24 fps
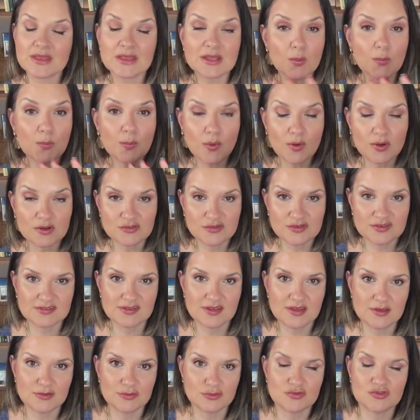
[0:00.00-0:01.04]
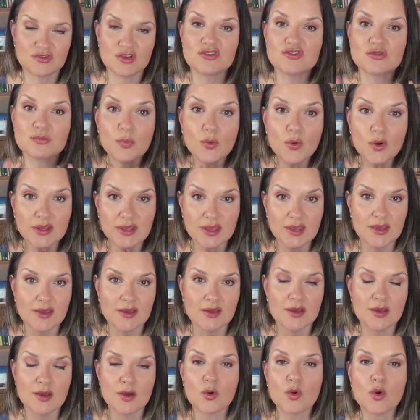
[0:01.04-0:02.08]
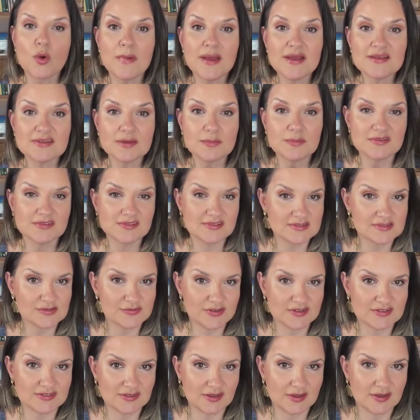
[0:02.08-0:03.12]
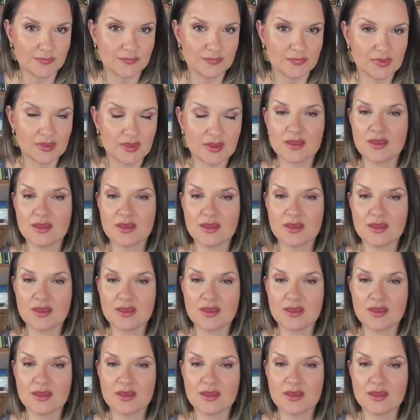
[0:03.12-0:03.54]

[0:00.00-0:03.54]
Não pode fazer isso, gente. Por quê? Como é que você precisa fazer?